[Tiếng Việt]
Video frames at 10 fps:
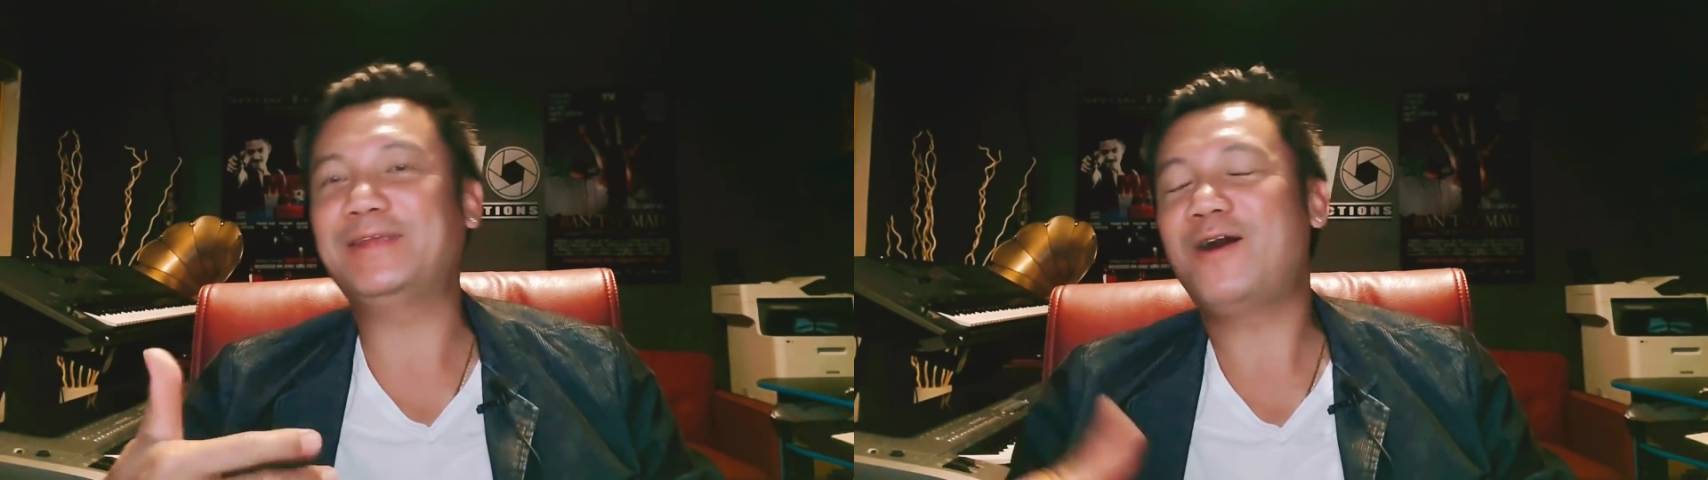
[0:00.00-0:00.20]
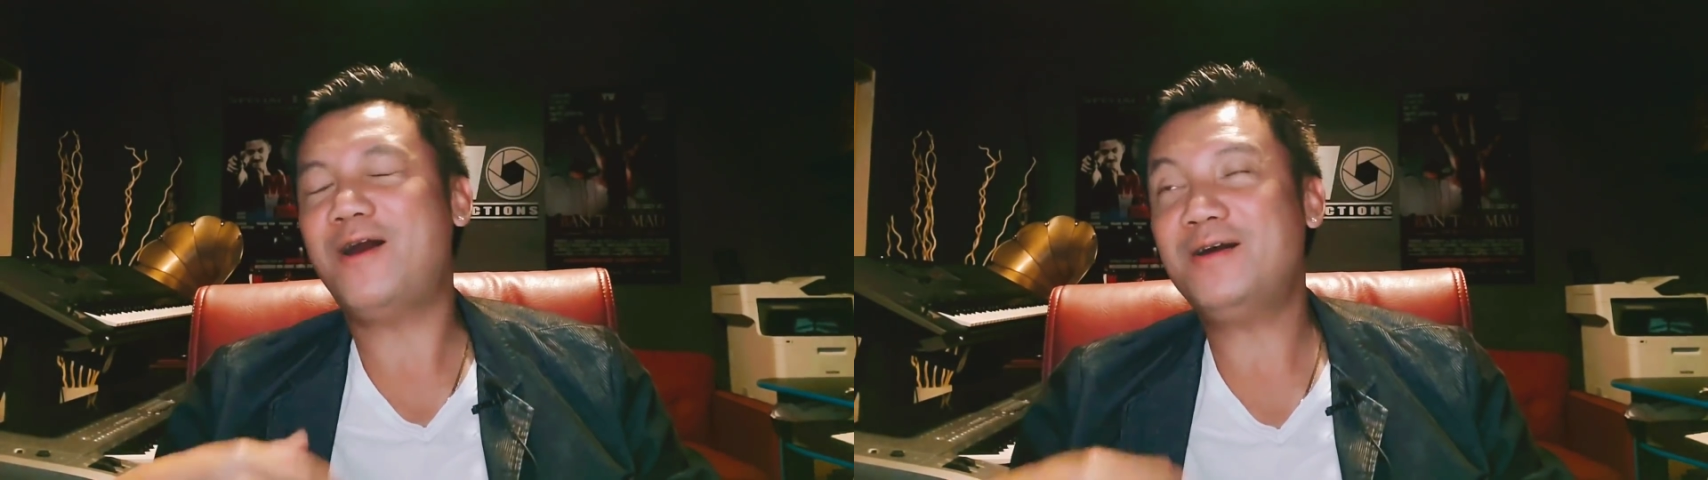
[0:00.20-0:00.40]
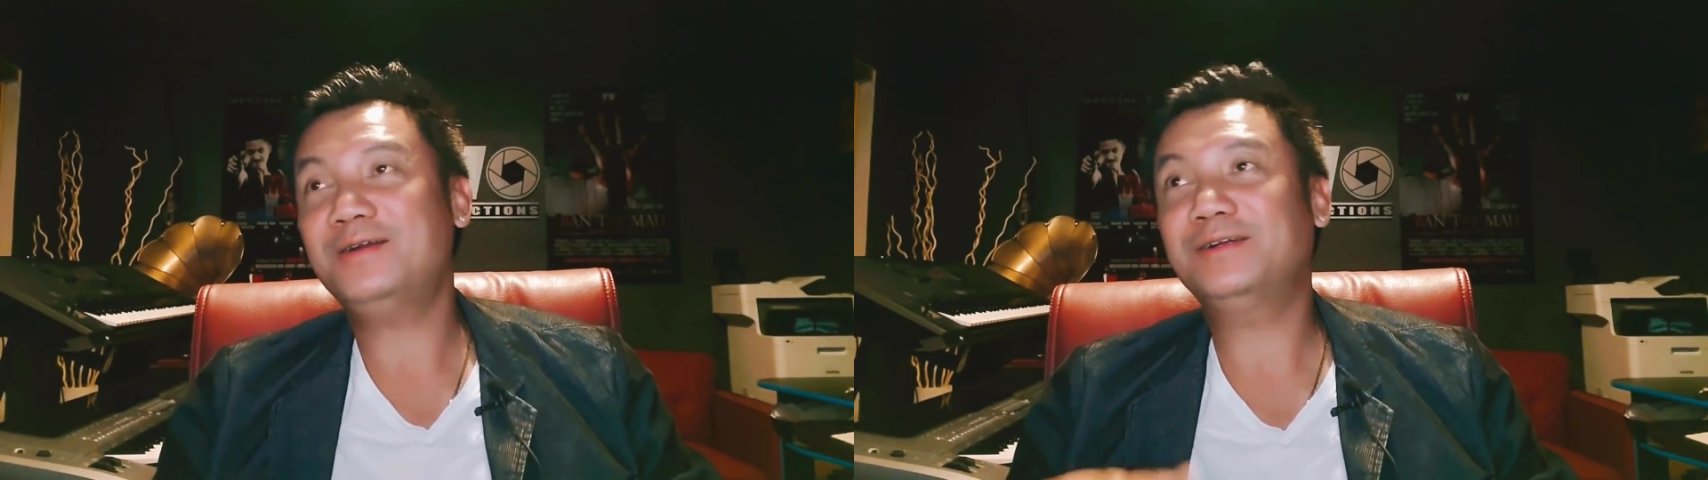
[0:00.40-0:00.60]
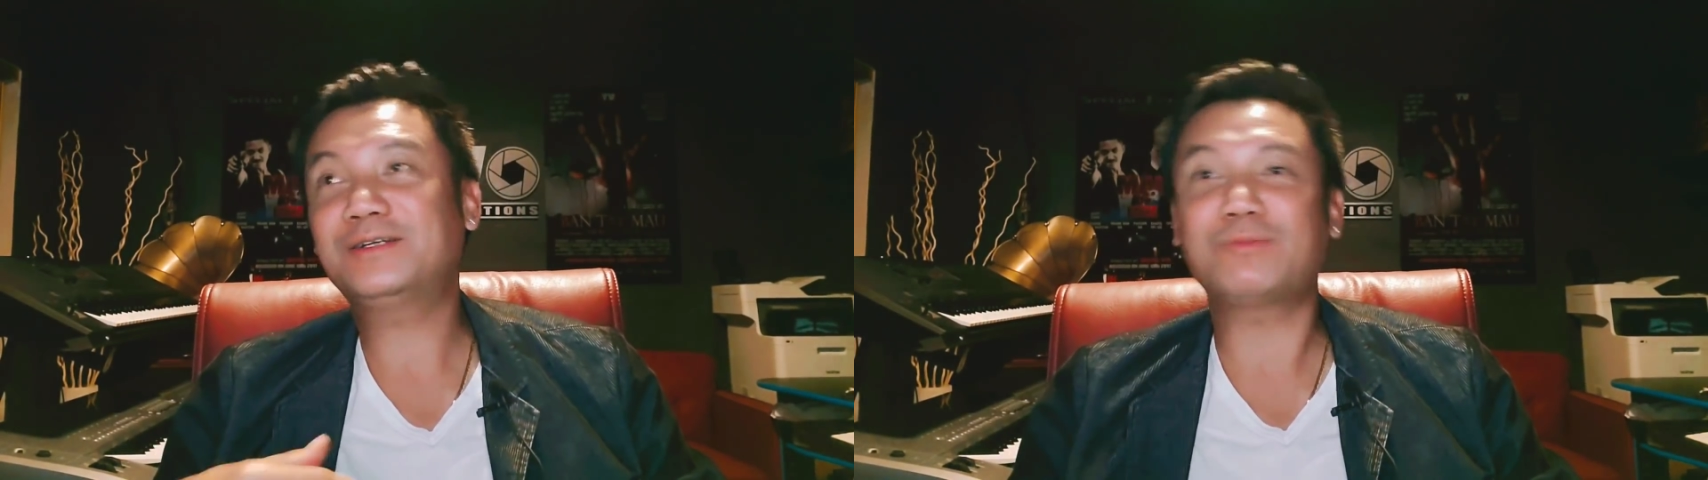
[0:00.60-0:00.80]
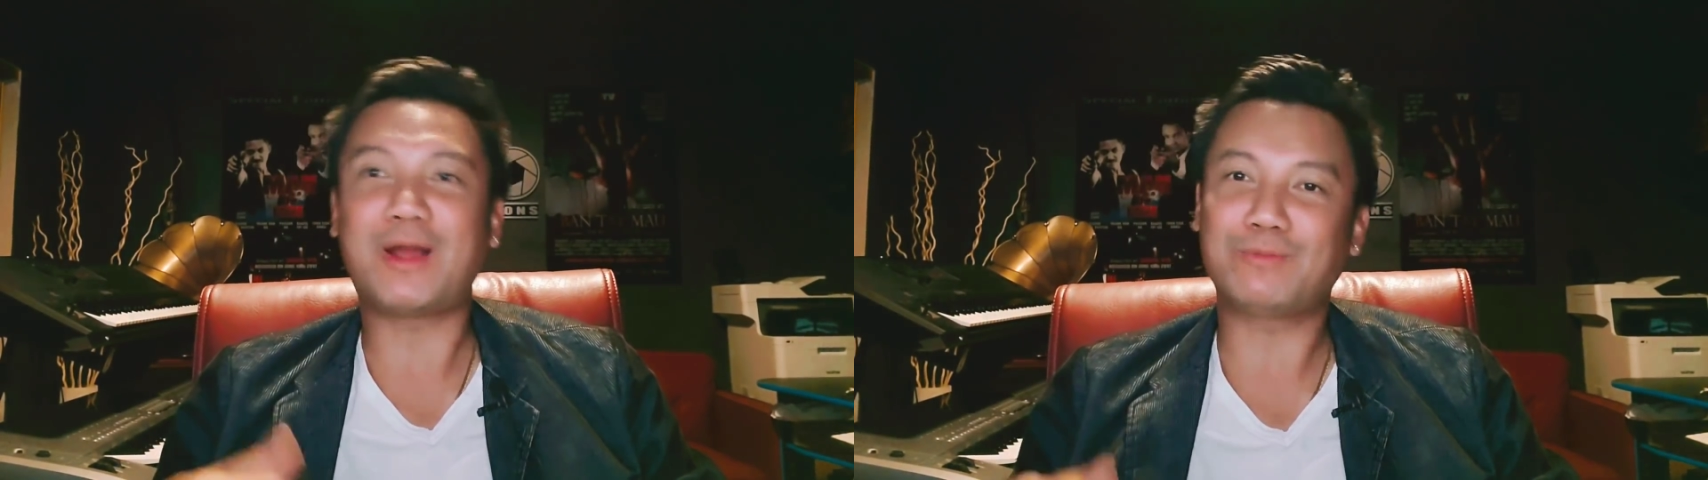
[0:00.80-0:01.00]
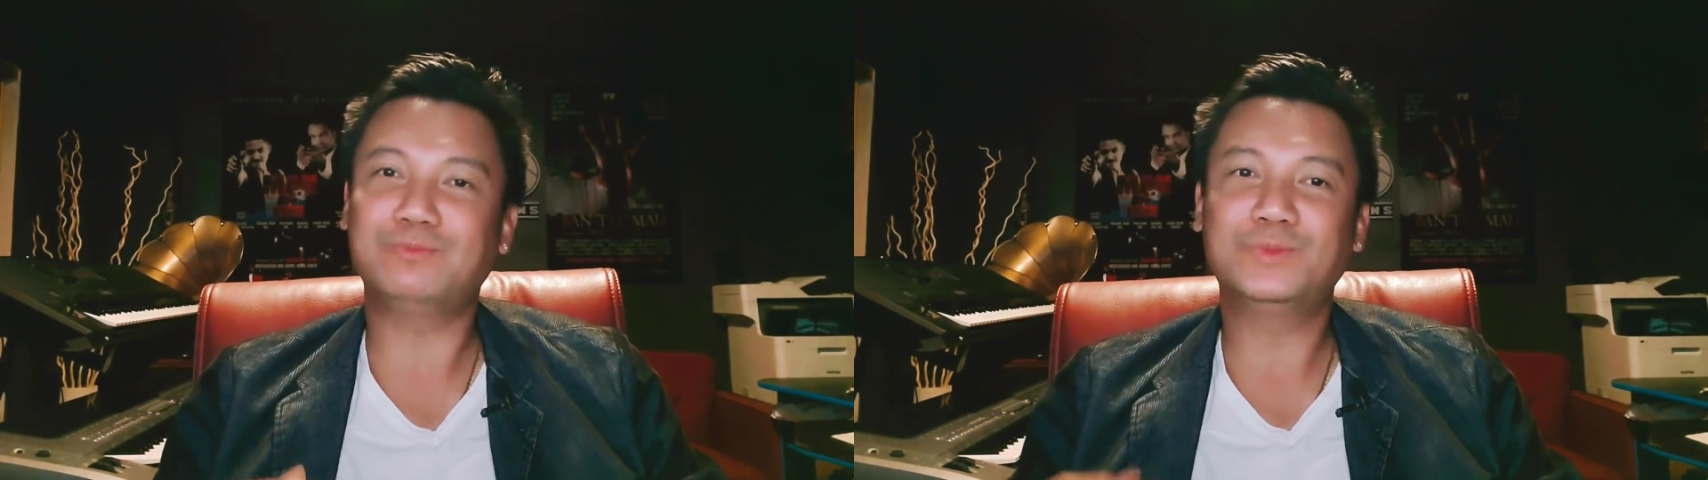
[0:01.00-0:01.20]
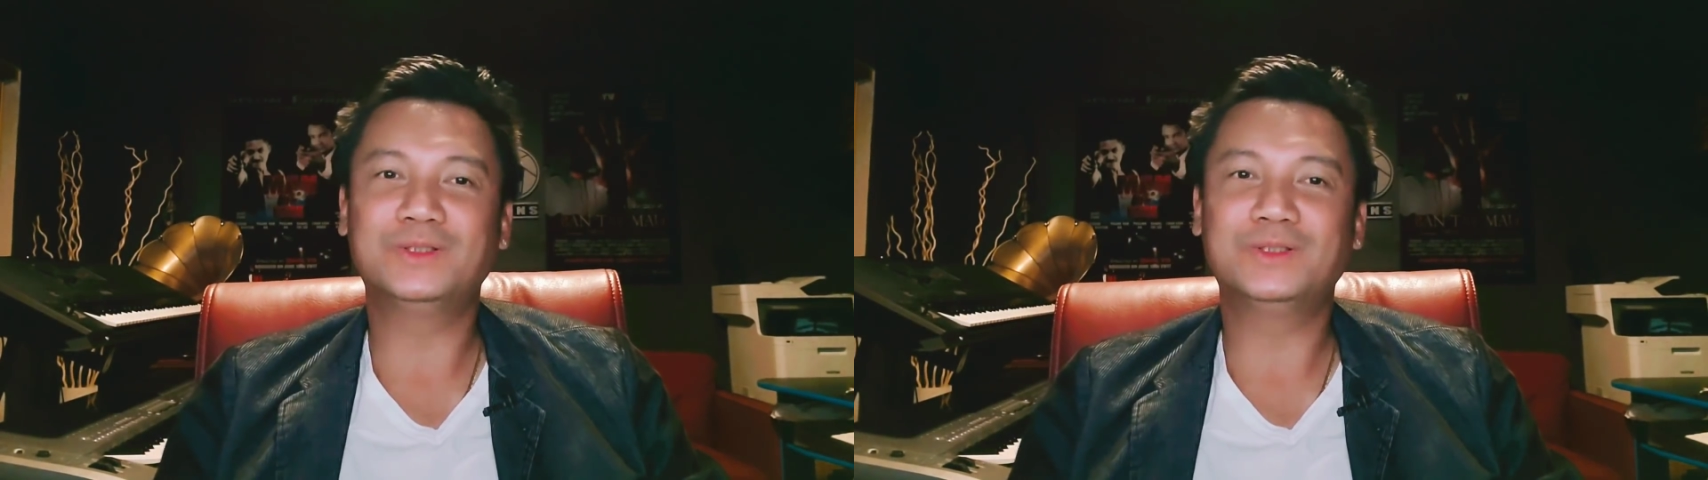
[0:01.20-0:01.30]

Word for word: đó ở trong lòng